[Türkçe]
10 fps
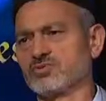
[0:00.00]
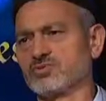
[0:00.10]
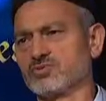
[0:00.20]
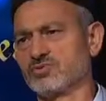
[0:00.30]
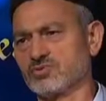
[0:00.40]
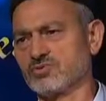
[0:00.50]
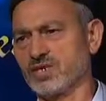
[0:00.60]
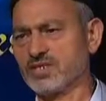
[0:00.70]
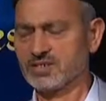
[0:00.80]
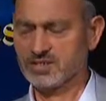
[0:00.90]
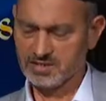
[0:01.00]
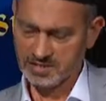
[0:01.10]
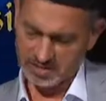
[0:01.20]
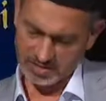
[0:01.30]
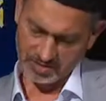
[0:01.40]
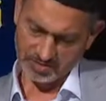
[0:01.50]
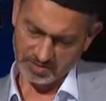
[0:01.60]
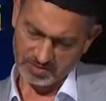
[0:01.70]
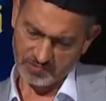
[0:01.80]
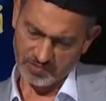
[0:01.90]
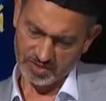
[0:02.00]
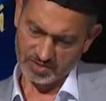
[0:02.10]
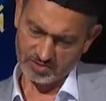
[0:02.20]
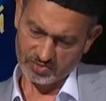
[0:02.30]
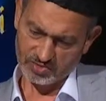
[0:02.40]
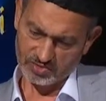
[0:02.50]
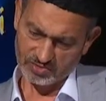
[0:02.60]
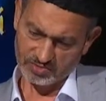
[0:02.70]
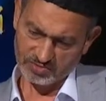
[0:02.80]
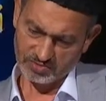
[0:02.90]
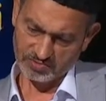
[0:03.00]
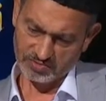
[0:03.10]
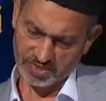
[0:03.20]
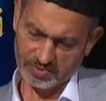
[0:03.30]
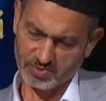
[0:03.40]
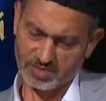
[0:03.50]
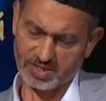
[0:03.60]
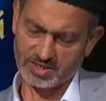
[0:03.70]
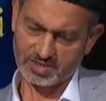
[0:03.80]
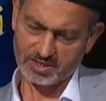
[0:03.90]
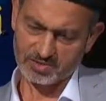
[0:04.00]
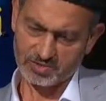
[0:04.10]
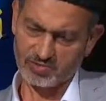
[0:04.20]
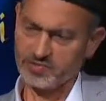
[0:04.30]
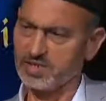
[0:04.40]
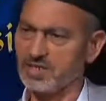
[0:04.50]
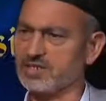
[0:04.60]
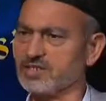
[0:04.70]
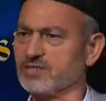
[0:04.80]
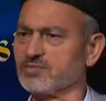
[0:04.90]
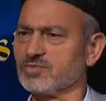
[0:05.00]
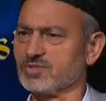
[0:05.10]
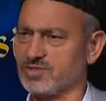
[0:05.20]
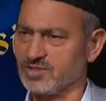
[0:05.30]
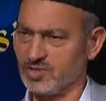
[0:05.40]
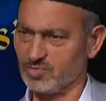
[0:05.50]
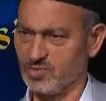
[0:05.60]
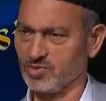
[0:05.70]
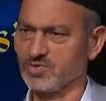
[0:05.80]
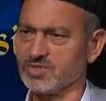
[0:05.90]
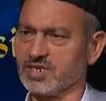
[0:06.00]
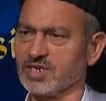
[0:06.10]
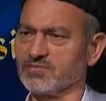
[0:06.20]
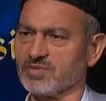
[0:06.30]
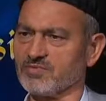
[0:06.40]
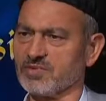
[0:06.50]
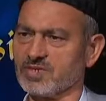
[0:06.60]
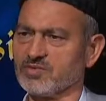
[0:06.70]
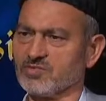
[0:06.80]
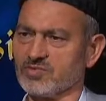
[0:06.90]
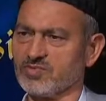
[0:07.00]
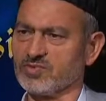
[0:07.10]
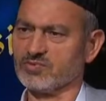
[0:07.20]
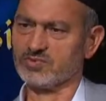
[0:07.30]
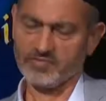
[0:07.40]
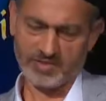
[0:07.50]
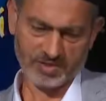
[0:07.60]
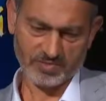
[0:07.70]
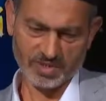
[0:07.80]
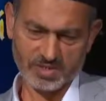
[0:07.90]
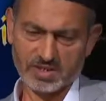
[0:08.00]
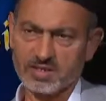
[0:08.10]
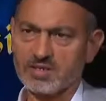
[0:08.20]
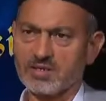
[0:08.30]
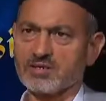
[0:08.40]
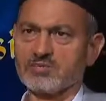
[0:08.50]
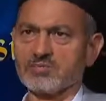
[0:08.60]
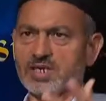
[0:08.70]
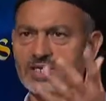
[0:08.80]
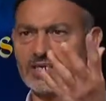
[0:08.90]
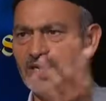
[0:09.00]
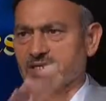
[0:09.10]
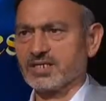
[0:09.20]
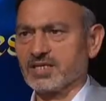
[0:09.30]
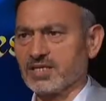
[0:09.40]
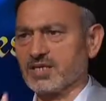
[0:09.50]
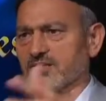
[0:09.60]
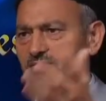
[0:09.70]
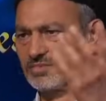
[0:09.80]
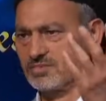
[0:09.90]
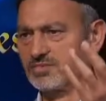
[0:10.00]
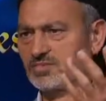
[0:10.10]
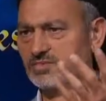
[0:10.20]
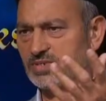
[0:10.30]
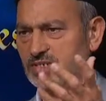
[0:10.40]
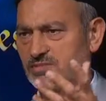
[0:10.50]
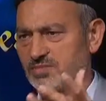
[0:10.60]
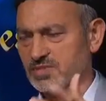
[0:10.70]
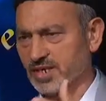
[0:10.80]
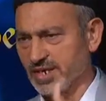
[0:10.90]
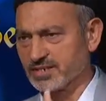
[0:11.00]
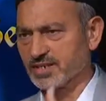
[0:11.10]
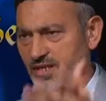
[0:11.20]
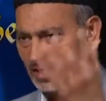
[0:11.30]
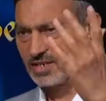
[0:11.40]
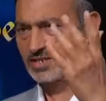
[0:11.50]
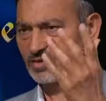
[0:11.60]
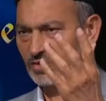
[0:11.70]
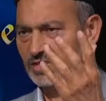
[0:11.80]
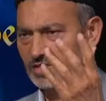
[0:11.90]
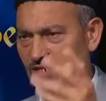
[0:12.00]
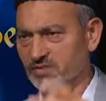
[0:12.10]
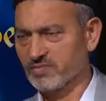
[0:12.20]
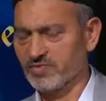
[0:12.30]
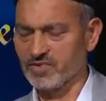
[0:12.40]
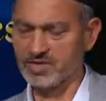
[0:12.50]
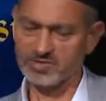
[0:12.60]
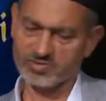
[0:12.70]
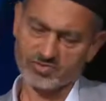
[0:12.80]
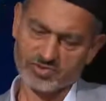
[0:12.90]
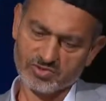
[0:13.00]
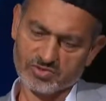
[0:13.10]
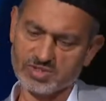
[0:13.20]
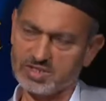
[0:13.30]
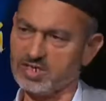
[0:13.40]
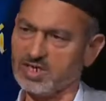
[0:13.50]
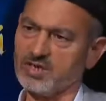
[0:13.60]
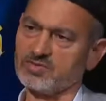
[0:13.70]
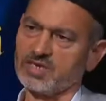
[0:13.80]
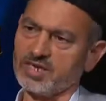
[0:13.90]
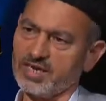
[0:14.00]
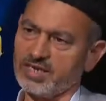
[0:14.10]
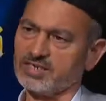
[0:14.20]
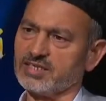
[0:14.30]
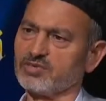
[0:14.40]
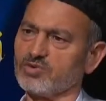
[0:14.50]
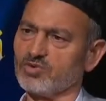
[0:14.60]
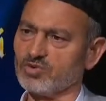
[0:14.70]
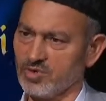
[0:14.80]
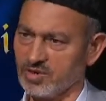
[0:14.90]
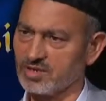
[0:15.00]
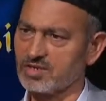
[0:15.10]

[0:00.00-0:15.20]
şuhud var. Şimdi vahadetul yani bunlar işte sufilerin te, işte terminolojileri efendim vahadetul vücut efendim e, yani her şeyde e, ne diyeyim her şey Allah öyle diyelim ve vahadetul şuhud işte Allahu Teala her şeyde görünüyor.